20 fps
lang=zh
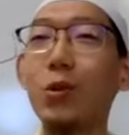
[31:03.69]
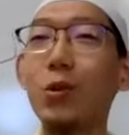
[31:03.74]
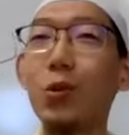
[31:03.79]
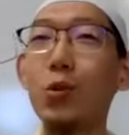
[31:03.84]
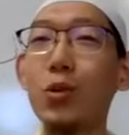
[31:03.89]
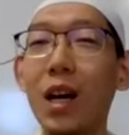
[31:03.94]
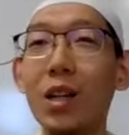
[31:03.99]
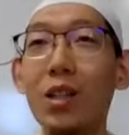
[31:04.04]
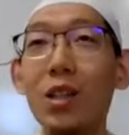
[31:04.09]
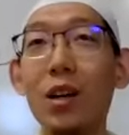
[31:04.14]

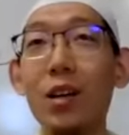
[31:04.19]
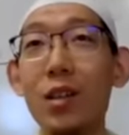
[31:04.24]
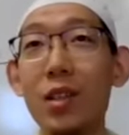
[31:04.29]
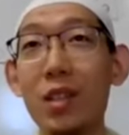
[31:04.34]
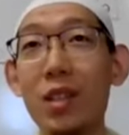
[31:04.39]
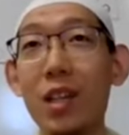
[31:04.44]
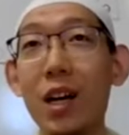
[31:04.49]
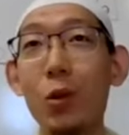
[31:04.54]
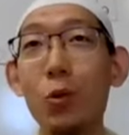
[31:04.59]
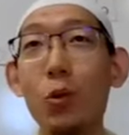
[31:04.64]
东家长
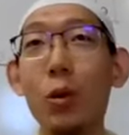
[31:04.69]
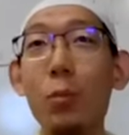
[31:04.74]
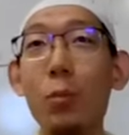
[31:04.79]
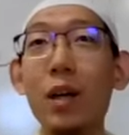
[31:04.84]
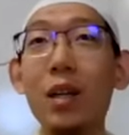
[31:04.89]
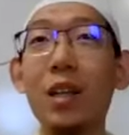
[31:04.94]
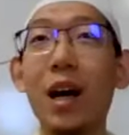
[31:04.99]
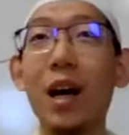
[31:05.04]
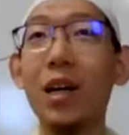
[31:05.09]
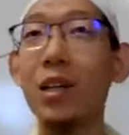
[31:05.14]
西家短，
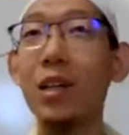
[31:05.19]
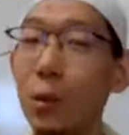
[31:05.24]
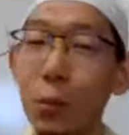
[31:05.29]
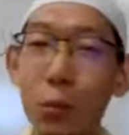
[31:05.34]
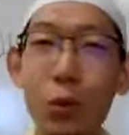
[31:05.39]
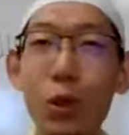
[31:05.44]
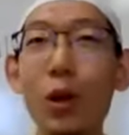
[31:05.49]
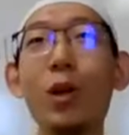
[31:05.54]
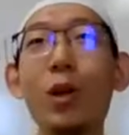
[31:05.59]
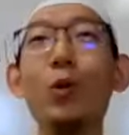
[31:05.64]
被谈
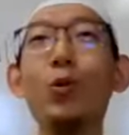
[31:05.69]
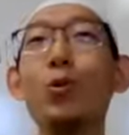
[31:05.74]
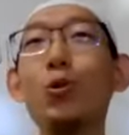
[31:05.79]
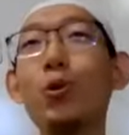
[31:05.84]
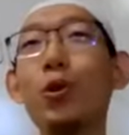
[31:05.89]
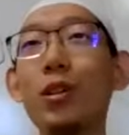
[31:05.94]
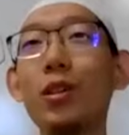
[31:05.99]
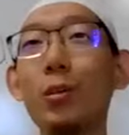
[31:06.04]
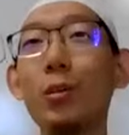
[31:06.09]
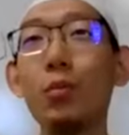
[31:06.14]
你不到那儿
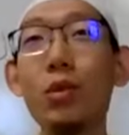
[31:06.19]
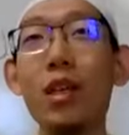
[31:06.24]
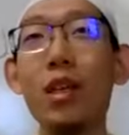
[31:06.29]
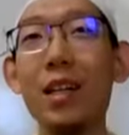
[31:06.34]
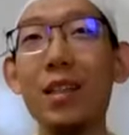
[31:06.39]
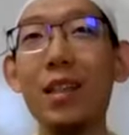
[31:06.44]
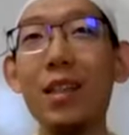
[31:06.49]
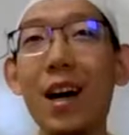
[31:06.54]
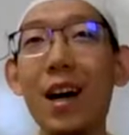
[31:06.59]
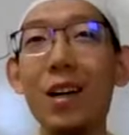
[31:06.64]
去，你不
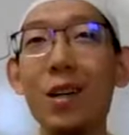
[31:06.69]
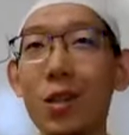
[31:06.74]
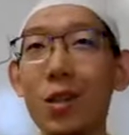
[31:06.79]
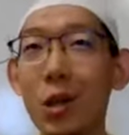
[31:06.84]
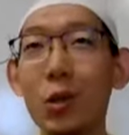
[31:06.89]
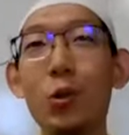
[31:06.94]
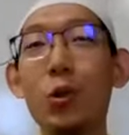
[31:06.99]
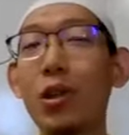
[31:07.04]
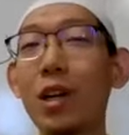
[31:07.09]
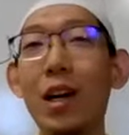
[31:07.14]
参加，
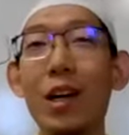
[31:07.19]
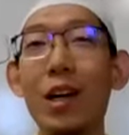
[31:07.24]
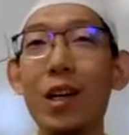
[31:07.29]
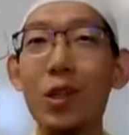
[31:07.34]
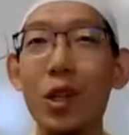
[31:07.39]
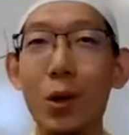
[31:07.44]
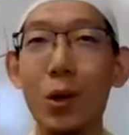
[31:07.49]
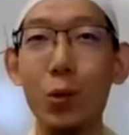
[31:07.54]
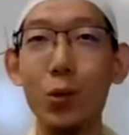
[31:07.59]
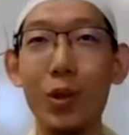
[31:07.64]
这个就是赖
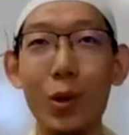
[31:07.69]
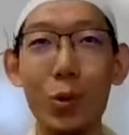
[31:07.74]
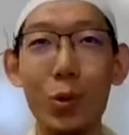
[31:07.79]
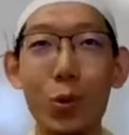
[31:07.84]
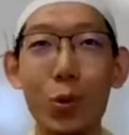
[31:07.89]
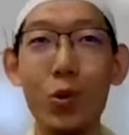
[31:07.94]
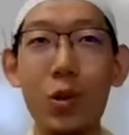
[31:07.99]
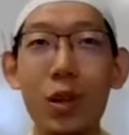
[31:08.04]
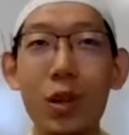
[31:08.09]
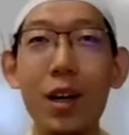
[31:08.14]
耶沙杜纳
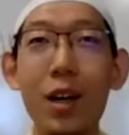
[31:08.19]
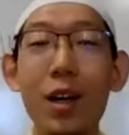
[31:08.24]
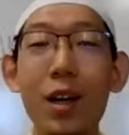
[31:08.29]
祖。